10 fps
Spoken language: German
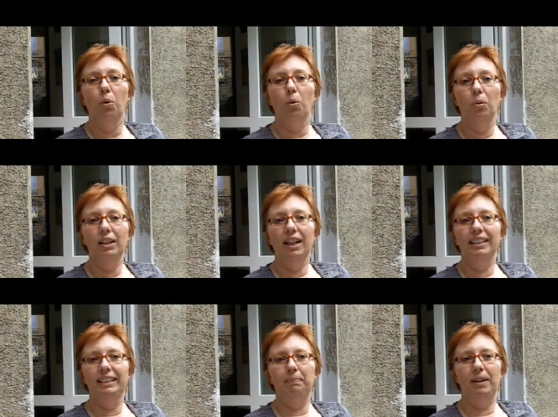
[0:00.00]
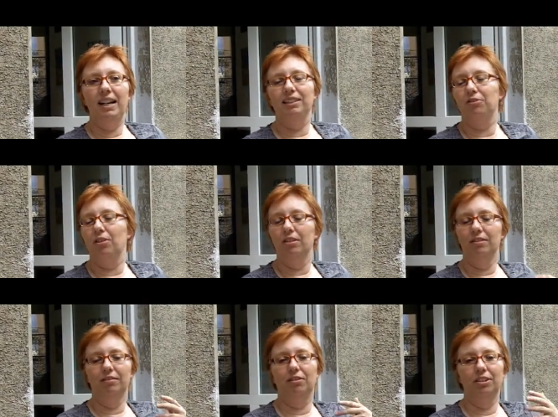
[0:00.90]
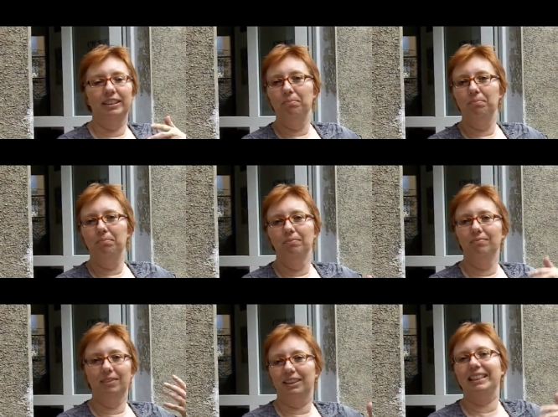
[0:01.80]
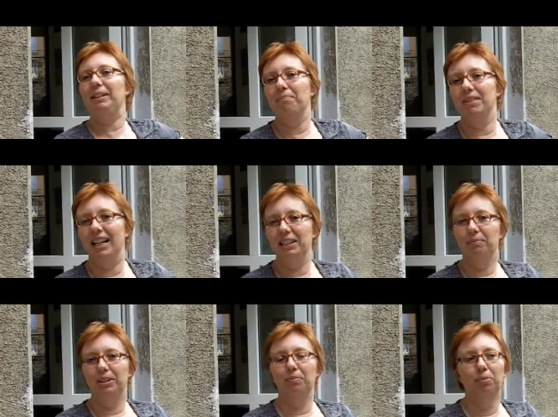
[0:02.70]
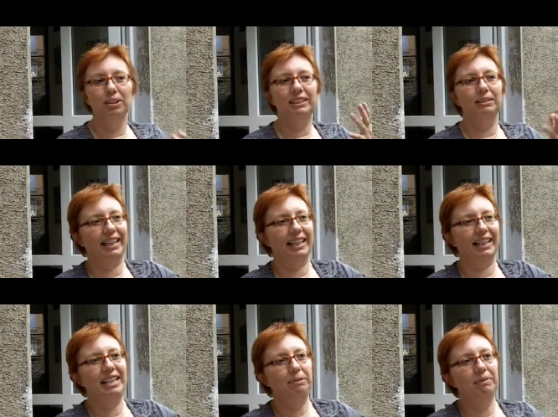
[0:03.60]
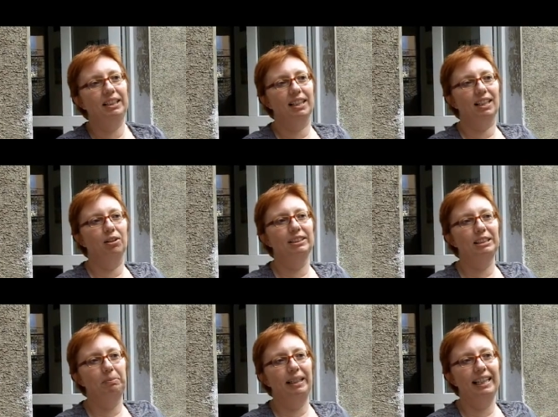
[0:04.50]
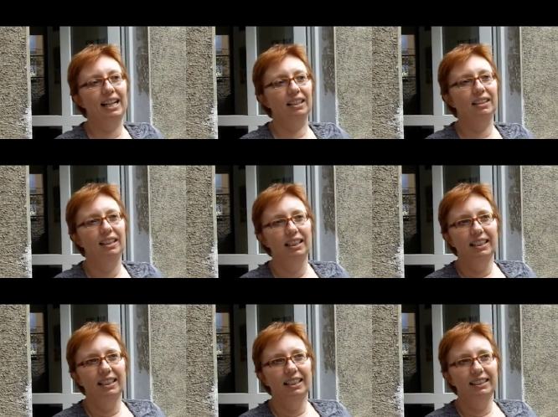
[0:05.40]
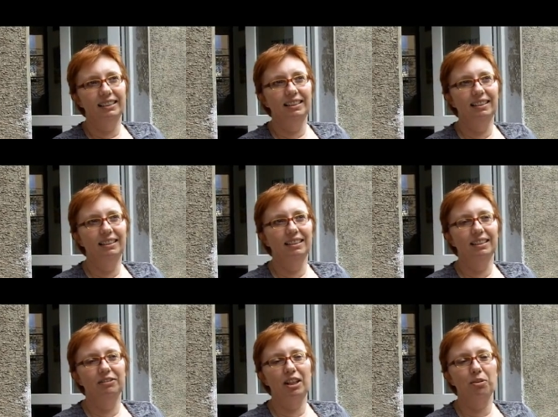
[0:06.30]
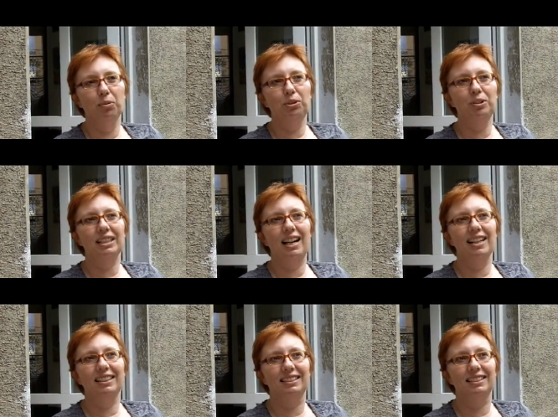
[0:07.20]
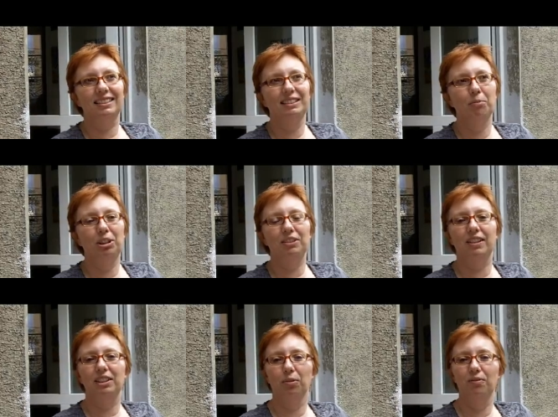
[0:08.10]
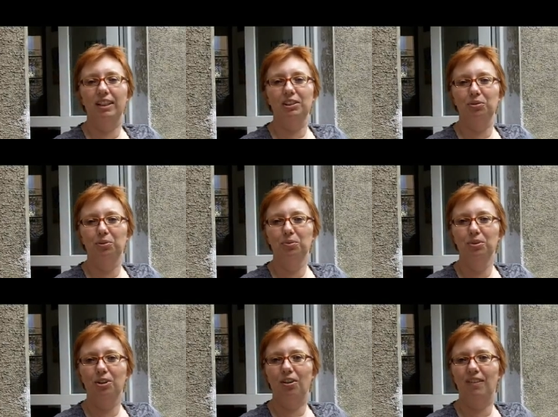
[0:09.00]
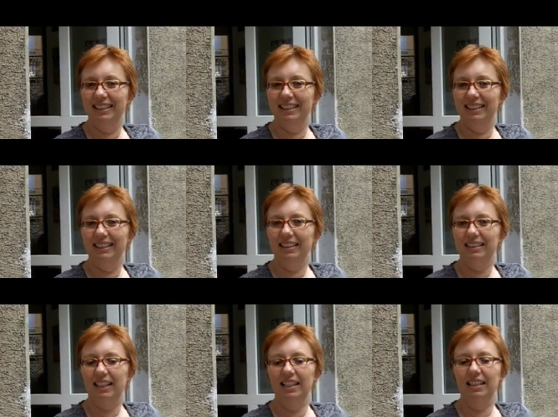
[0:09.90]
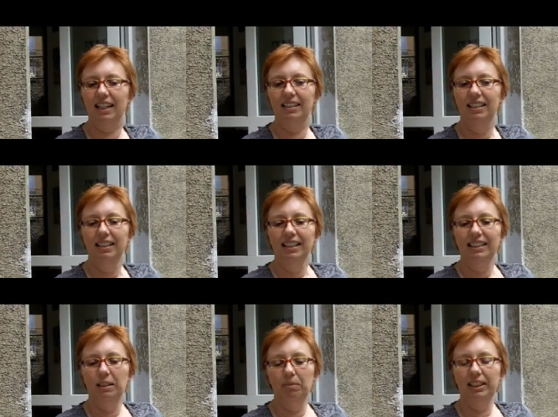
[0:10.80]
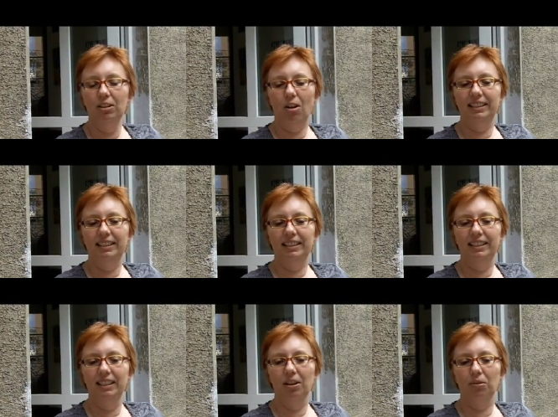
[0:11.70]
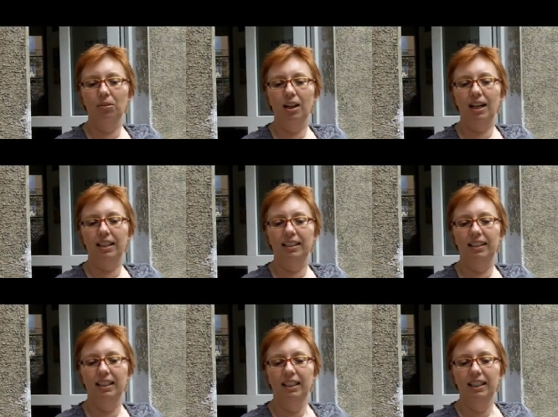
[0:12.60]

oder ich werde von, von Trieben getrieben. Ja, ich, ich muss, es drängt mich heraus. Das Begehren ist ein, ein, Versuch zu sagen, dass die Motivation, was zu tun, noch was anderes sein kann, nämlich eine Orientierung an,